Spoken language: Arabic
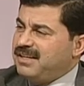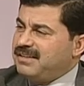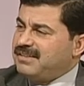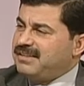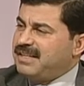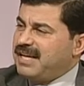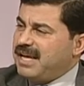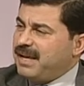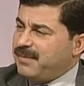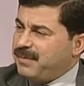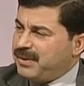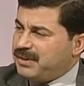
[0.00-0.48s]

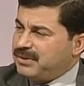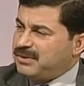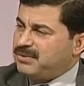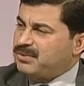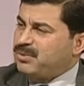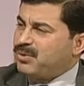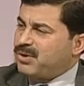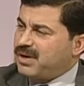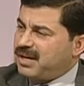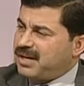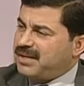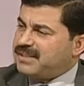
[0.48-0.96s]
دائما
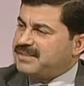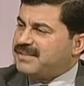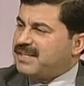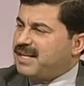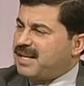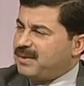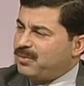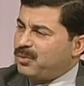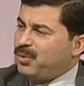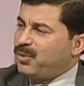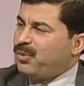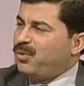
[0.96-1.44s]
تركز
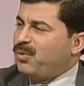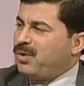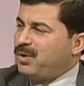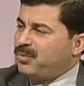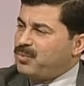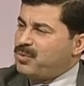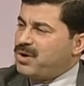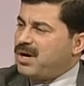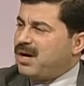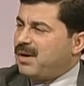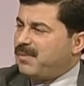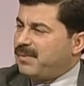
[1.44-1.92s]
على موضوع
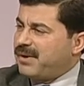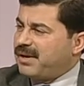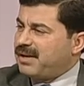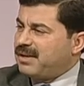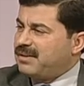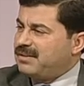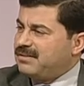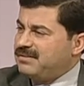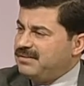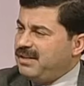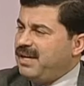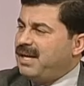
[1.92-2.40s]
المؤامرة
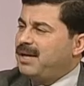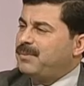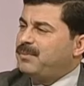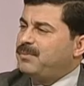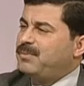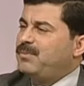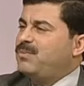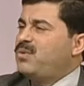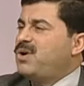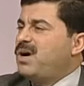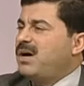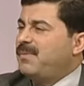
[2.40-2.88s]

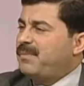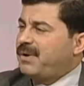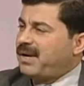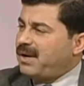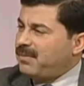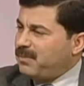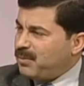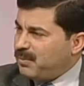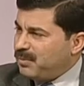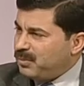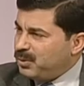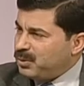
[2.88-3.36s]
نعم
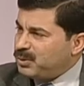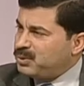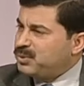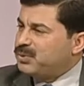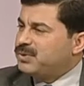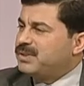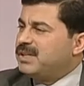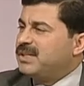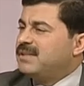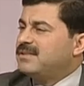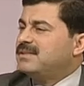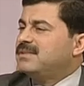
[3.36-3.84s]
مؤامرة
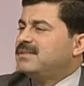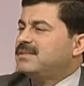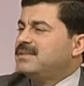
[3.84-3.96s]
موجودة